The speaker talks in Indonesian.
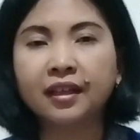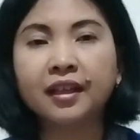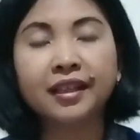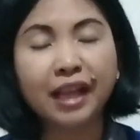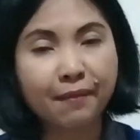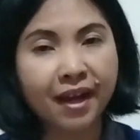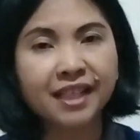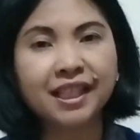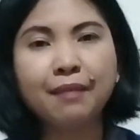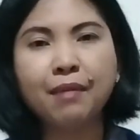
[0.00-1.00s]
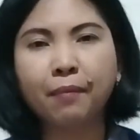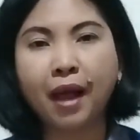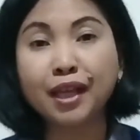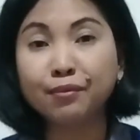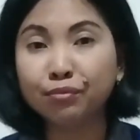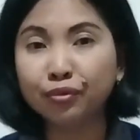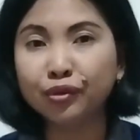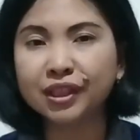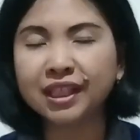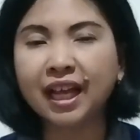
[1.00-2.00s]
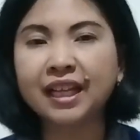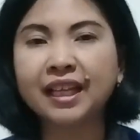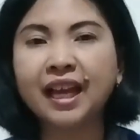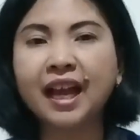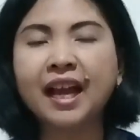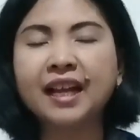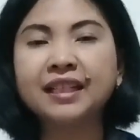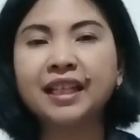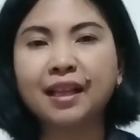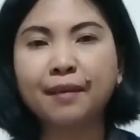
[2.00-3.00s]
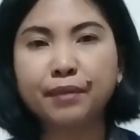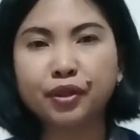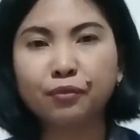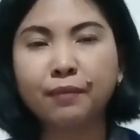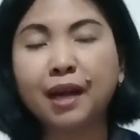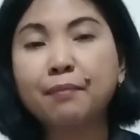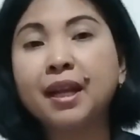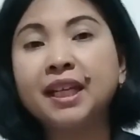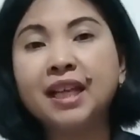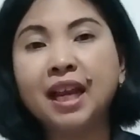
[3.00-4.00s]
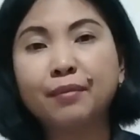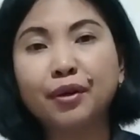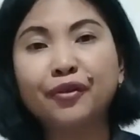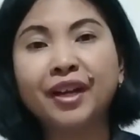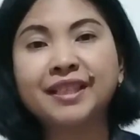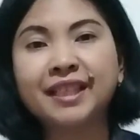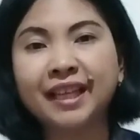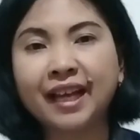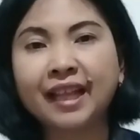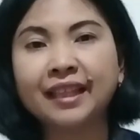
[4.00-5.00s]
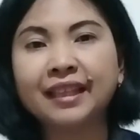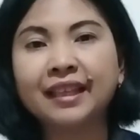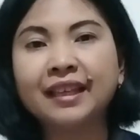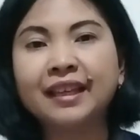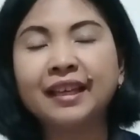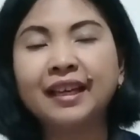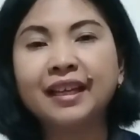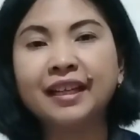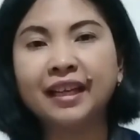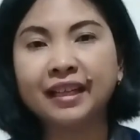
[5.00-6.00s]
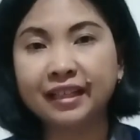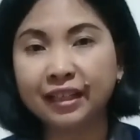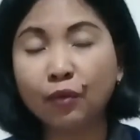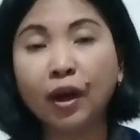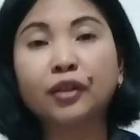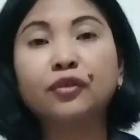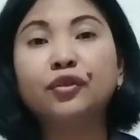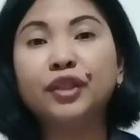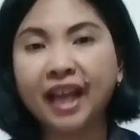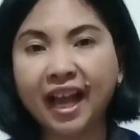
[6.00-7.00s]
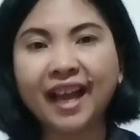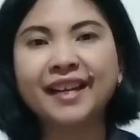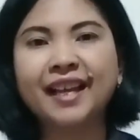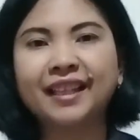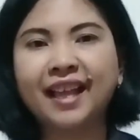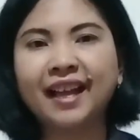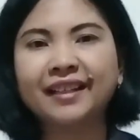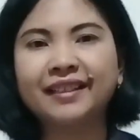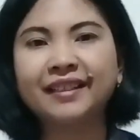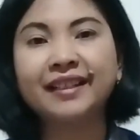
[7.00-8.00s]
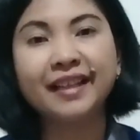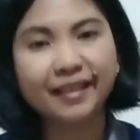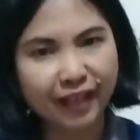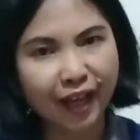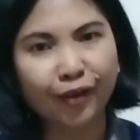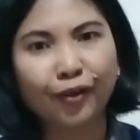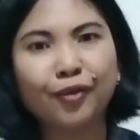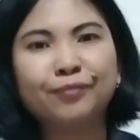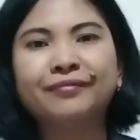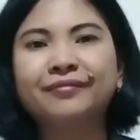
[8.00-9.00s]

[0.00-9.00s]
Terima kasih Bapak Ibu sekalian. Kita berjumpa kembali dalam renungan singkat di waktu yang akan datang. Shalom.